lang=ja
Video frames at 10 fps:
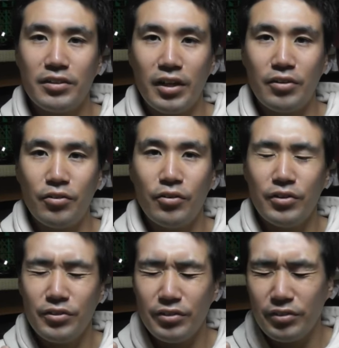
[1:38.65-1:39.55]
あの、
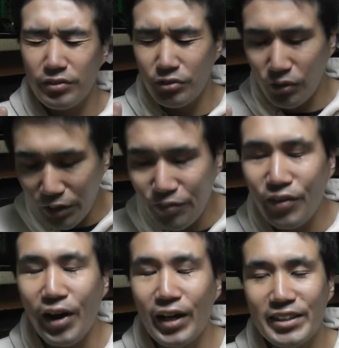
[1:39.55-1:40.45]
北海道
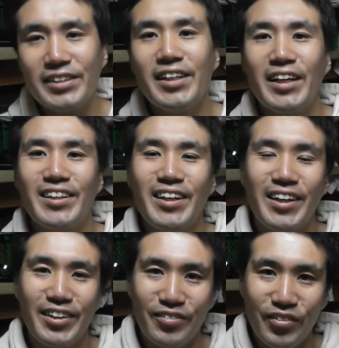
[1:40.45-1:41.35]
も暑くなった
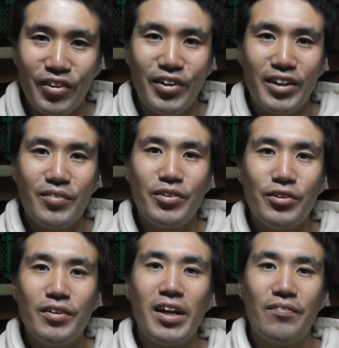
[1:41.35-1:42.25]
けれども、でも
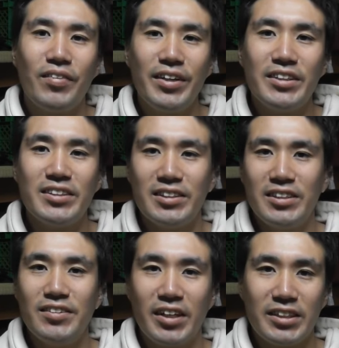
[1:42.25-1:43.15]
夜はやっぱり涼
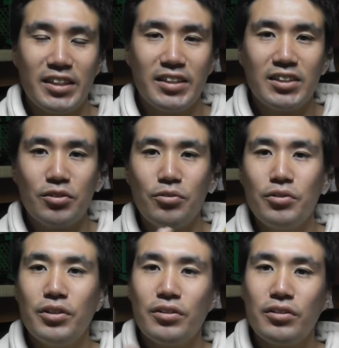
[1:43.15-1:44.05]
しいわけじゃん。そ
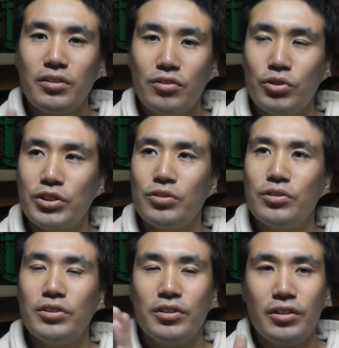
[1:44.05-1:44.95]
の土地
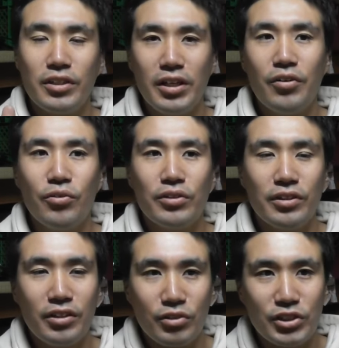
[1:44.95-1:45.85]
の利用、
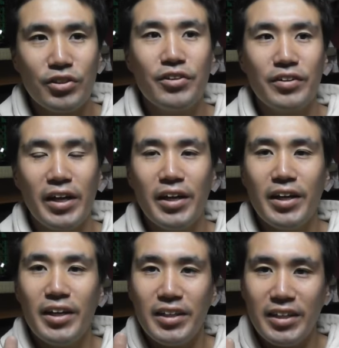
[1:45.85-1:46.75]
土地の利用をね、
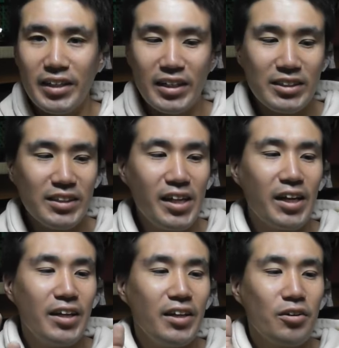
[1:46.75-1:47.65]
活かし
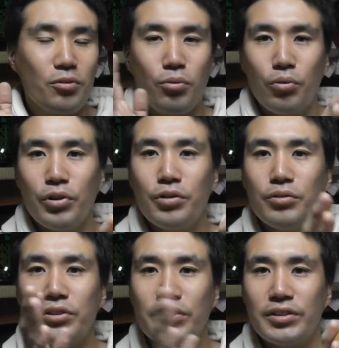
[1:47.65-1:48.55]
て、こういう
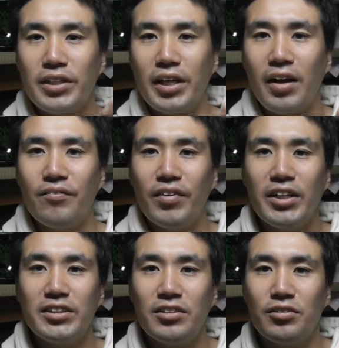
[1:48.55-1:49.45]
のを作って販
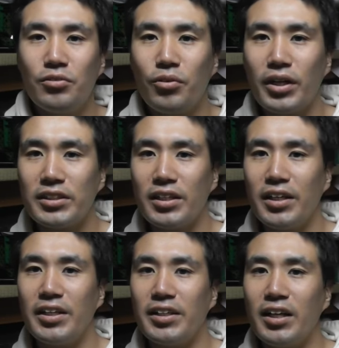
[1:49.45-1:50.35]
売してる農家さ
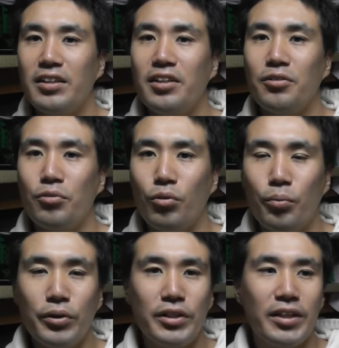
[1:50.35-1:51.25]
んがいたっていうのを
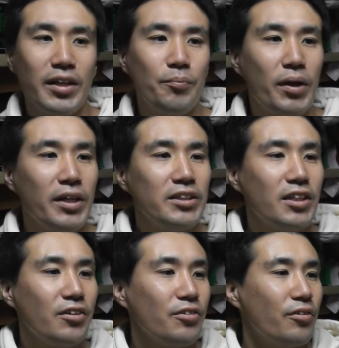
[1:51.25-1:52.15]
覚えてて、真似し
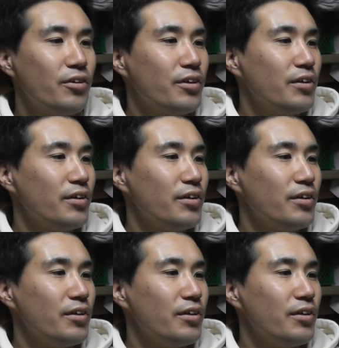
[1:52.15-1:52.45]
たのよ。